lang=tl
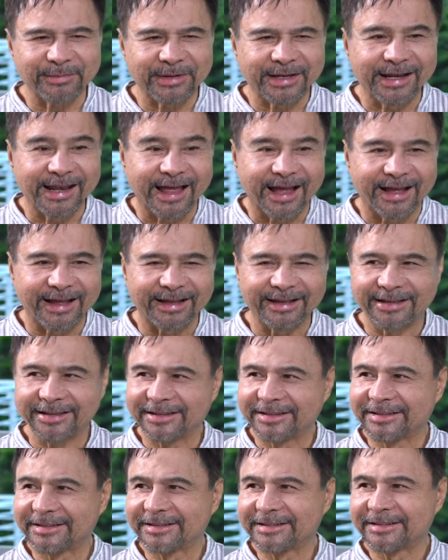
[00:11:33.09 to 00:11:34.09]
nabigla.
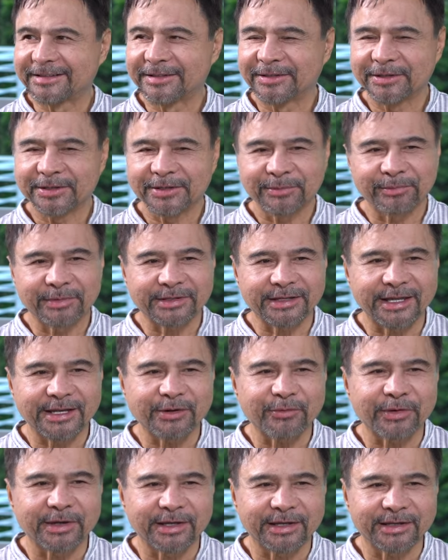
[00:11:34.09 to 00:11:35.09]
Mm-hmm. But
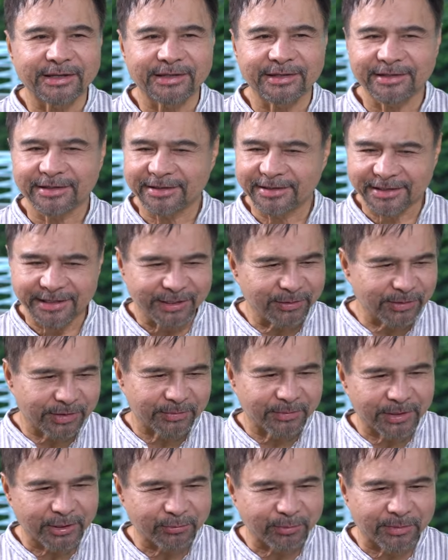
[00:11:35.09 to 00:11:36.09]
anyway, anyway,
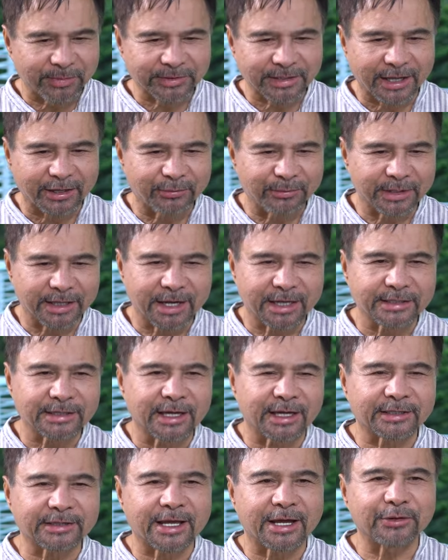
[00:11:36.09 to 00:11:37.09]
meron pa pa tayong
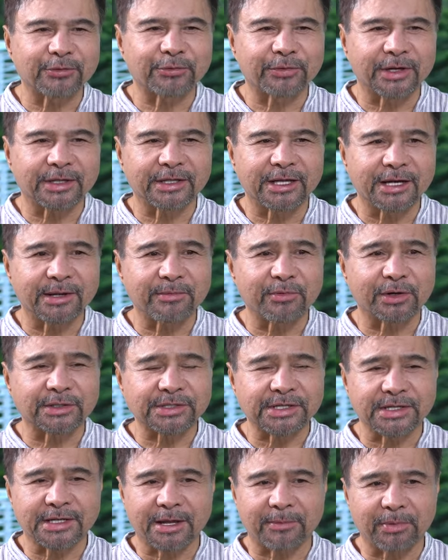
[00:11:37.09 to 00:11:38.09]
magagandang katanungan. Yes. Alam mo
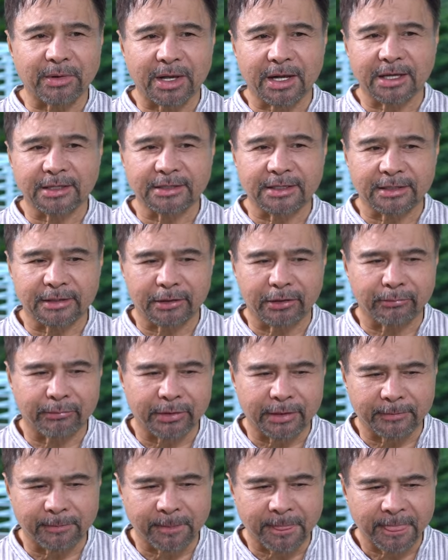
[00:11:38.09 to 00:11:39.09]
kasi napakaganda rin
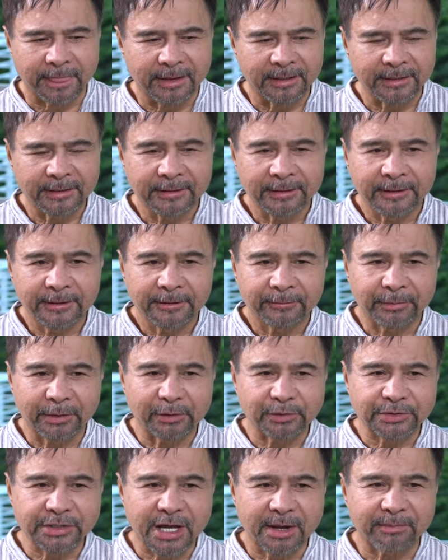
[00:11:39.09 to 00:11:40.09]
namang
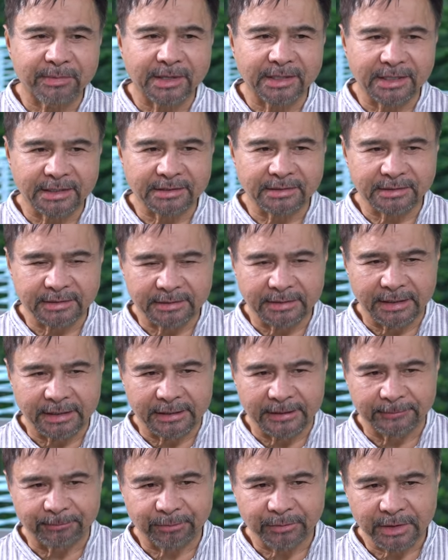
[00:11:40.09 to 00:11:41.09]
pag-usapan at
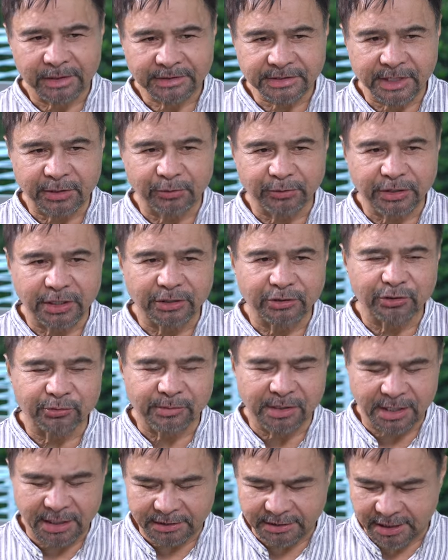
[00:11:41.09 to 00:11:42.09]
uh, sagutin
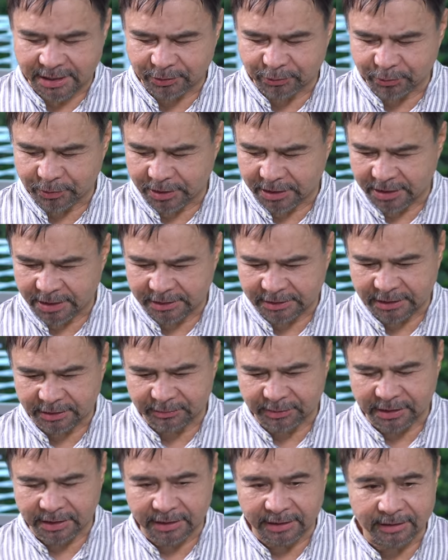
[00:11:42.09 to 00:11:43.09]
yung mga katanungan
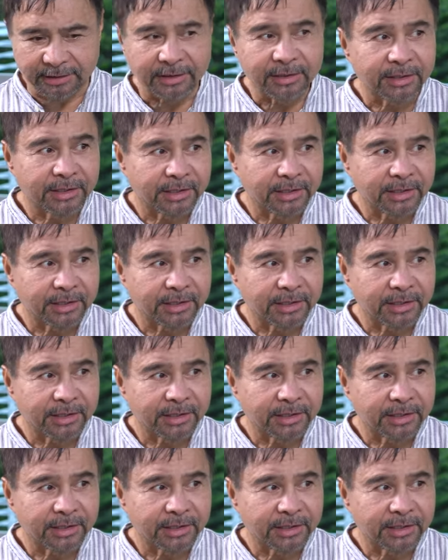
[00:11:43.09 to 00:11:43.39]
natin mga Opo.